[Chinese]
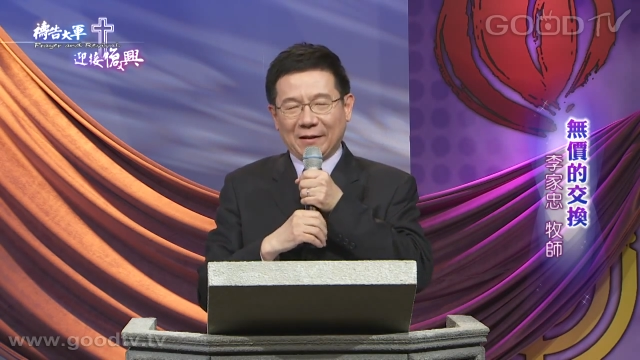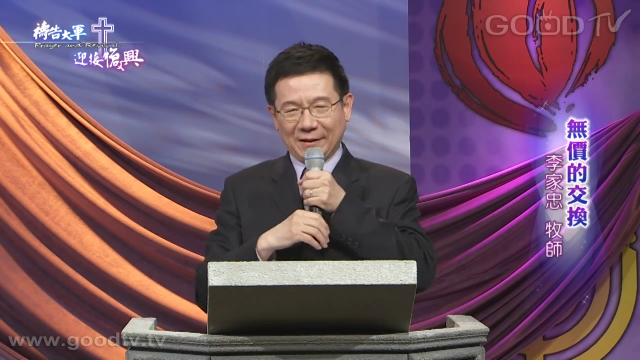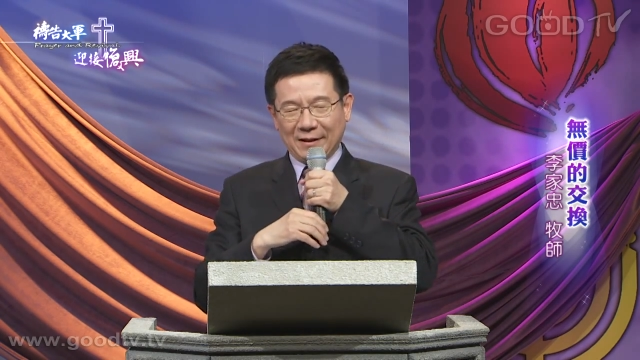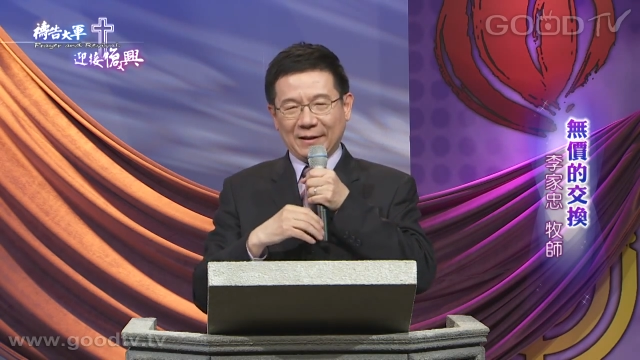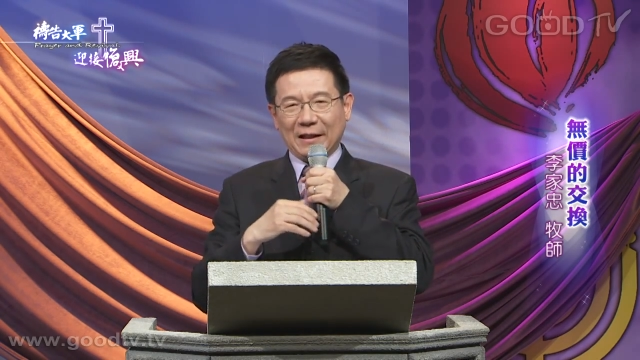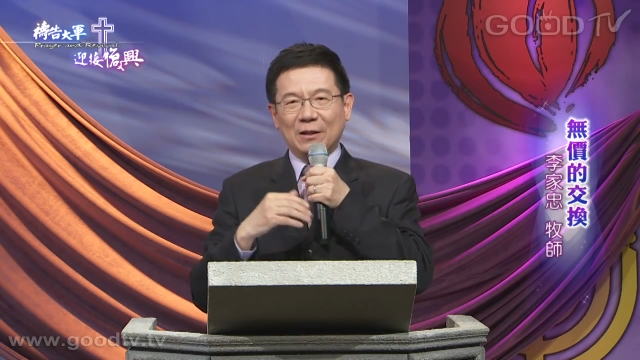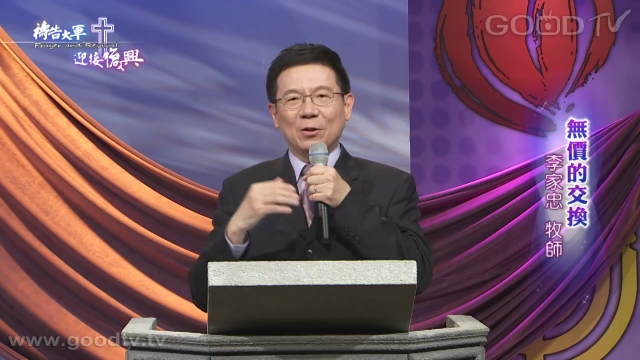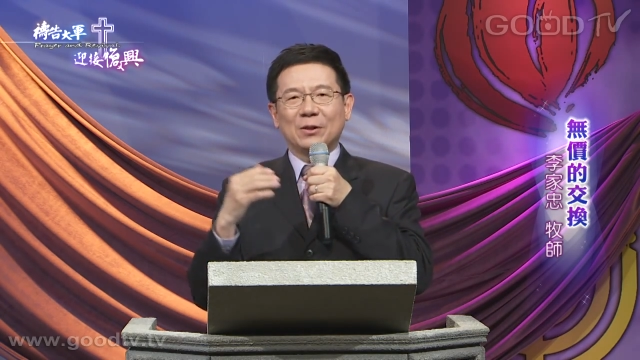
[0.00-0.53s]

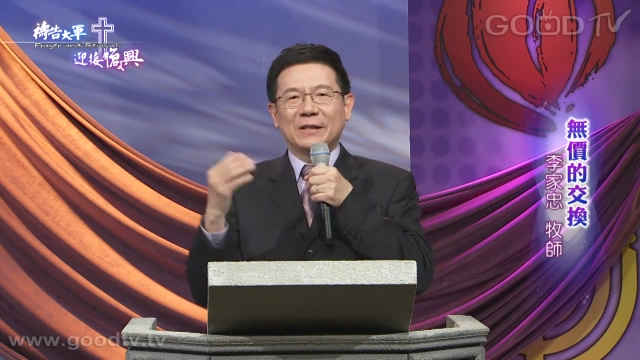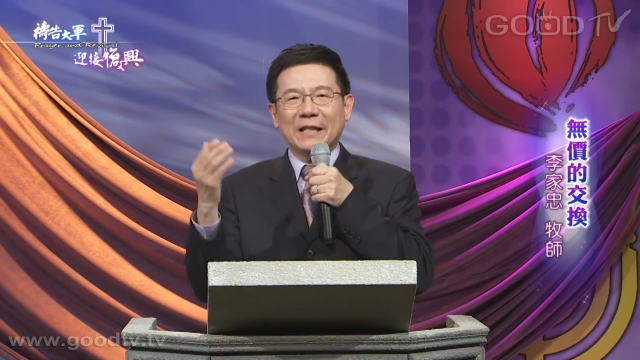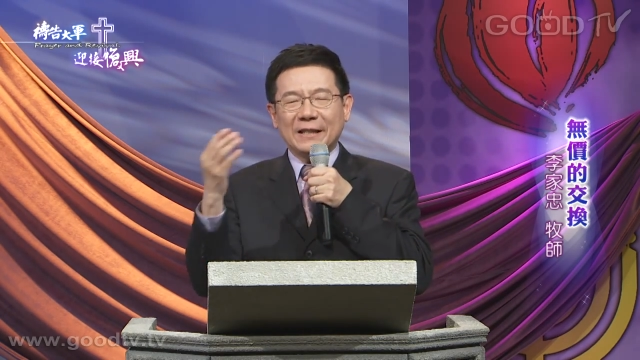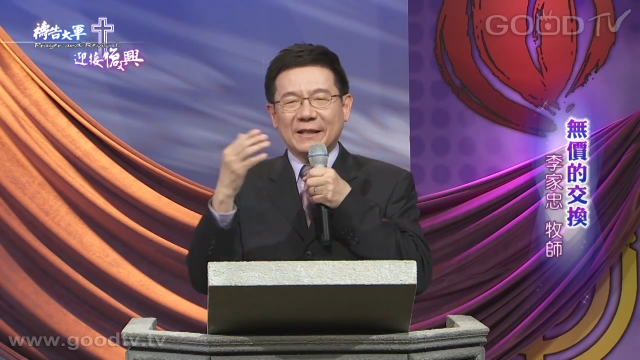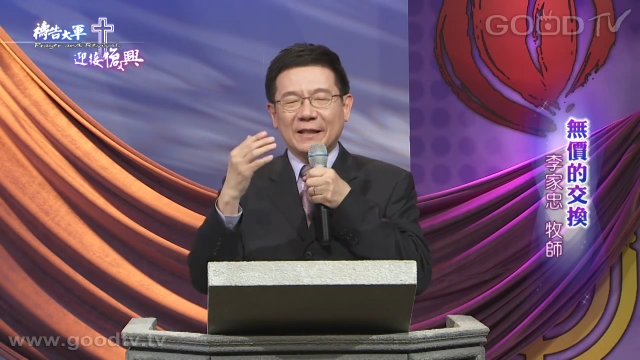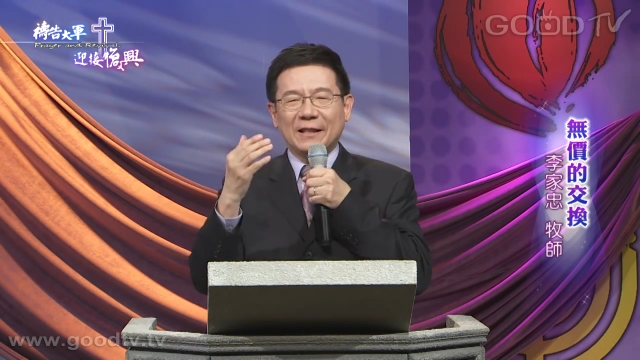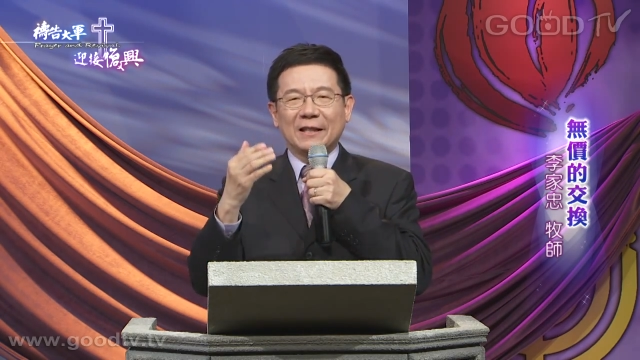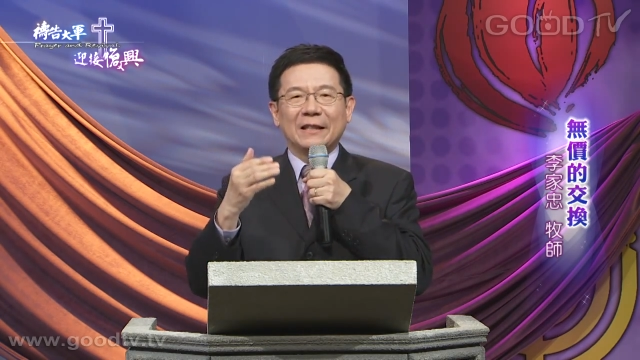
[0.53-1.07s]
能够间
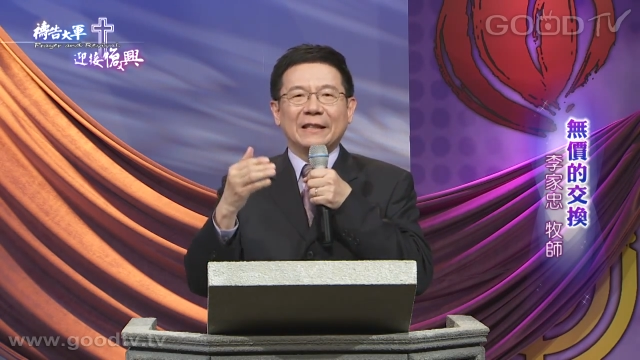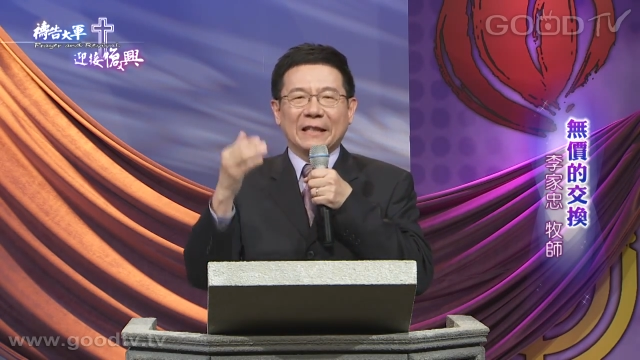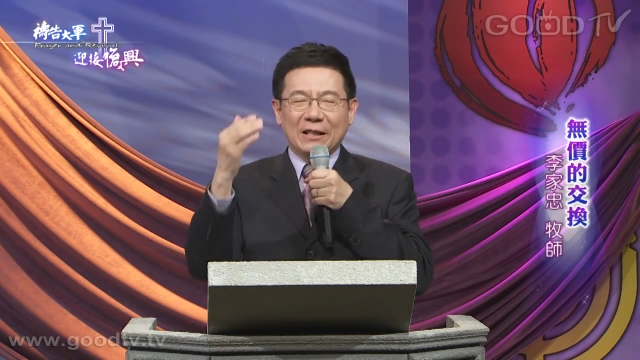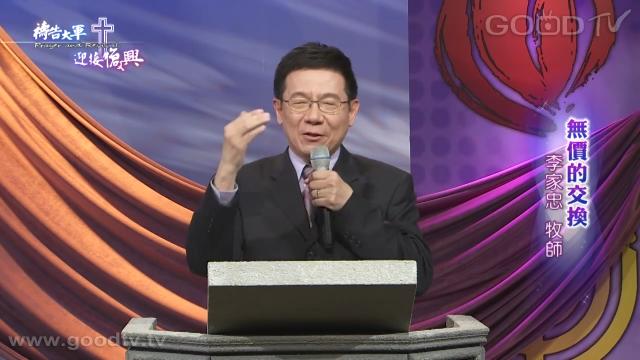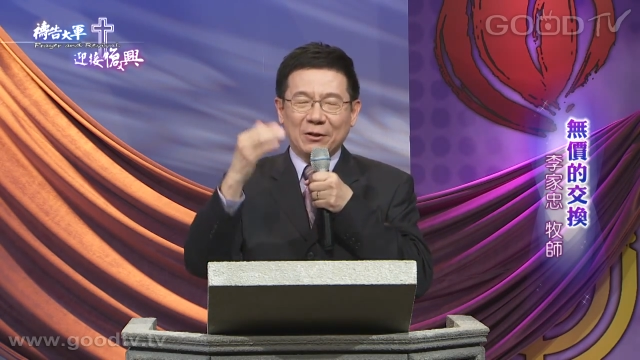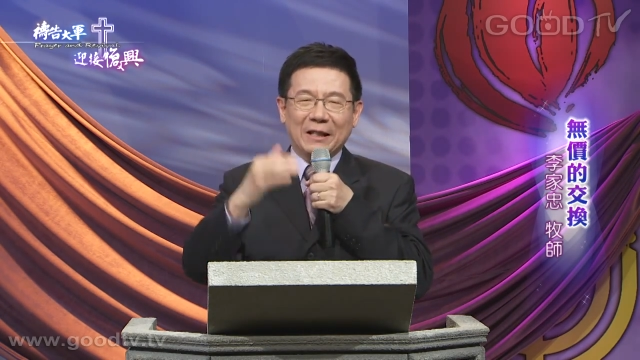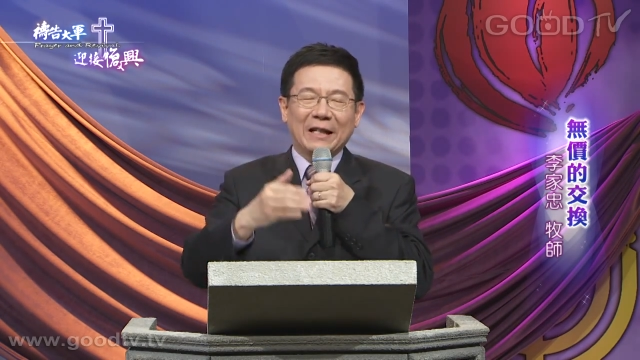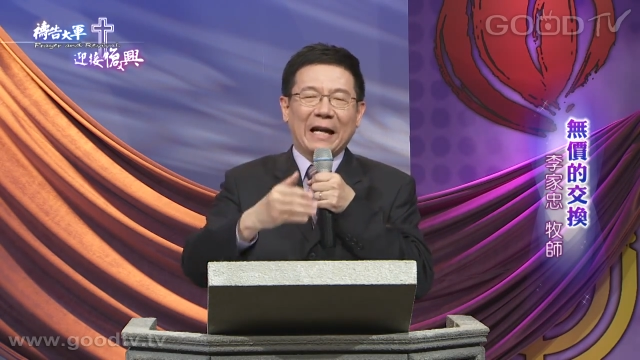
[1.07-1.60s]
接的，能
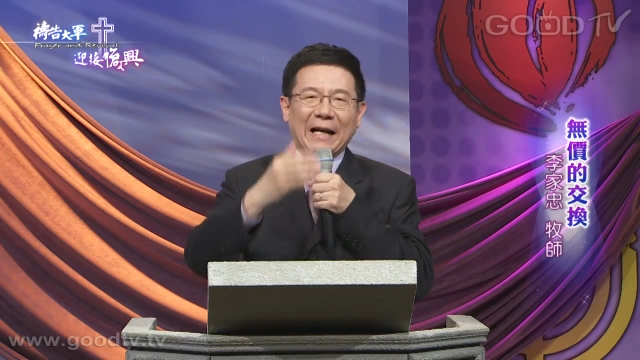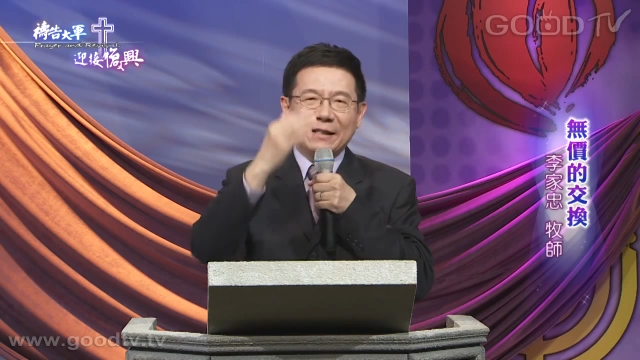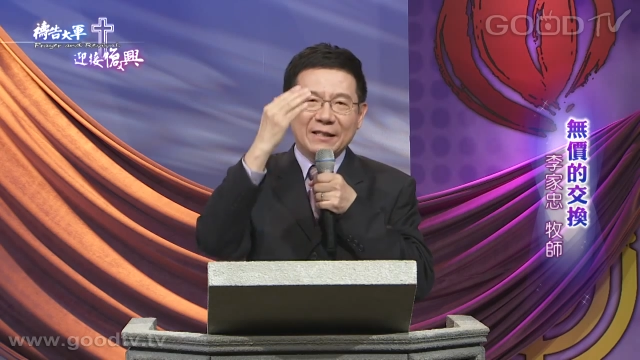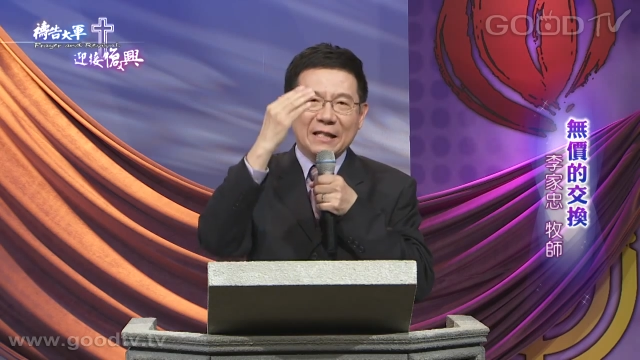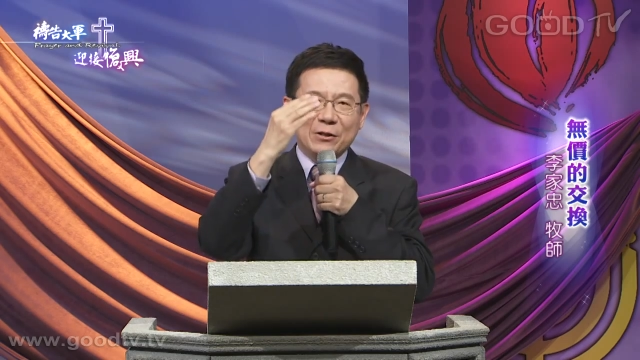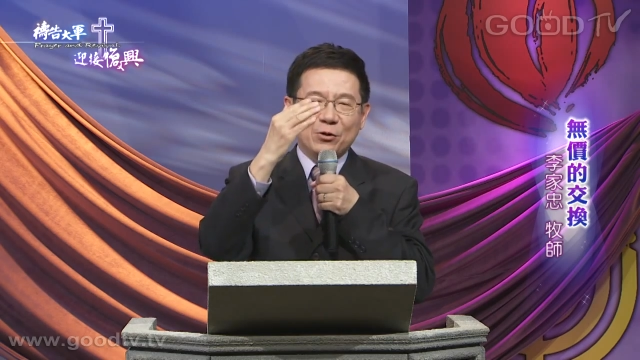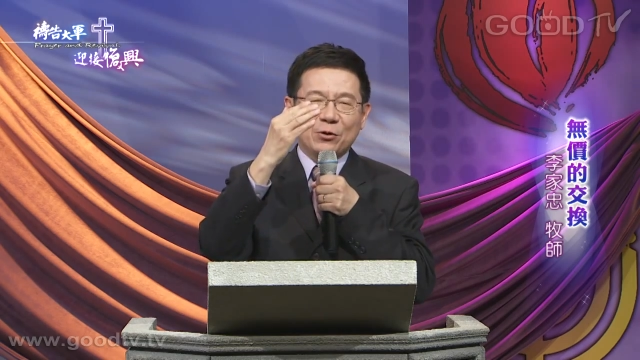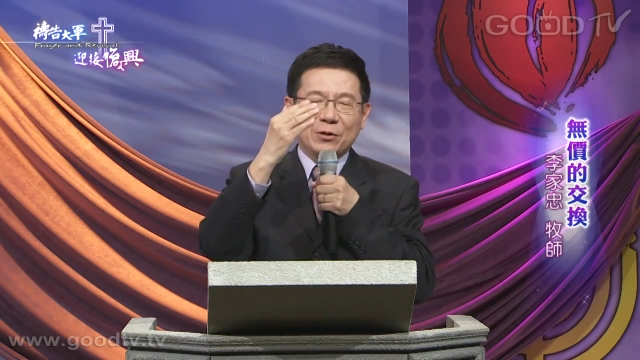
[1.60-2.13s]
够能够来
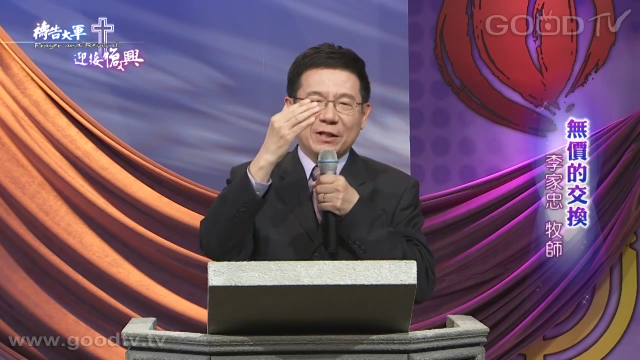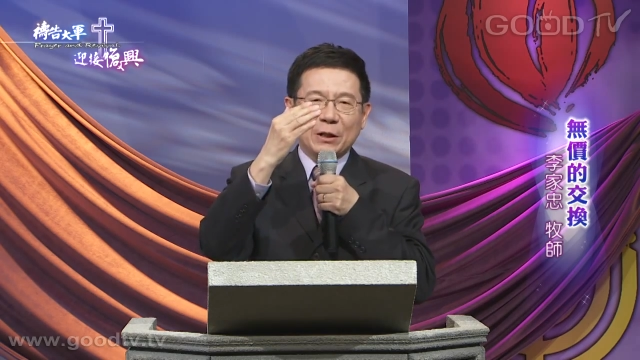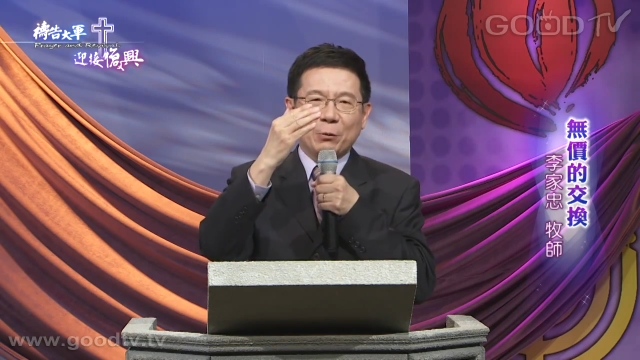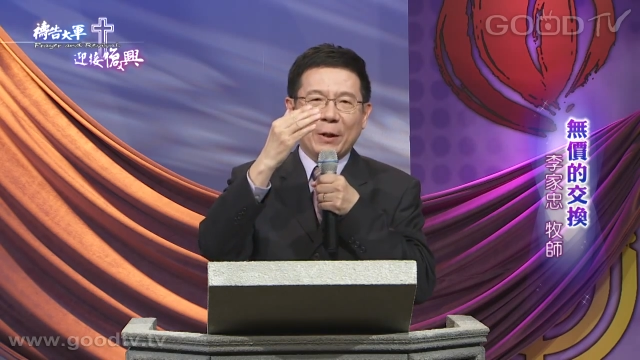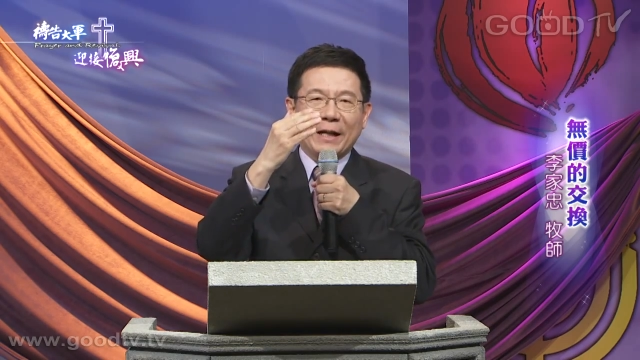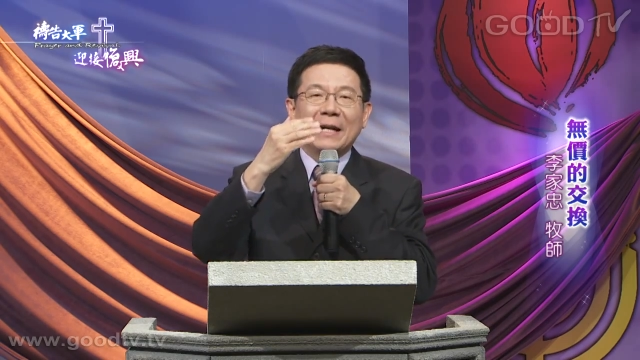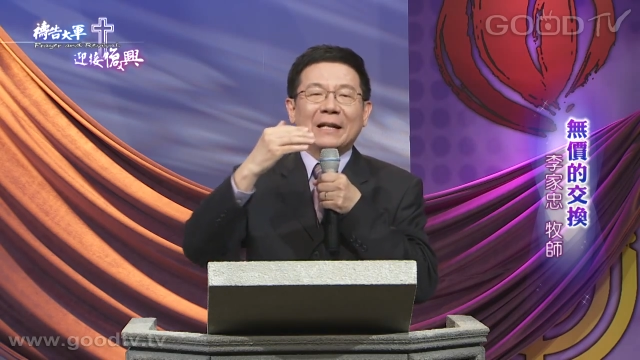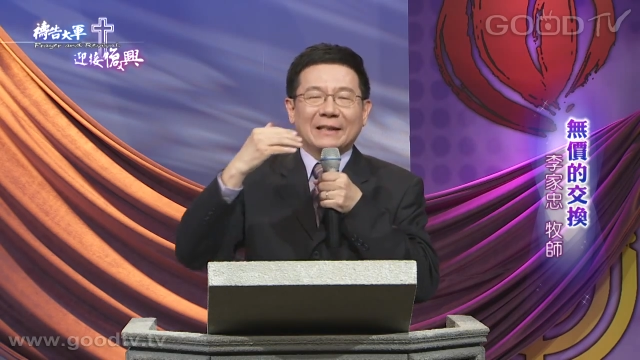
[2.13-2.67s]
认识这位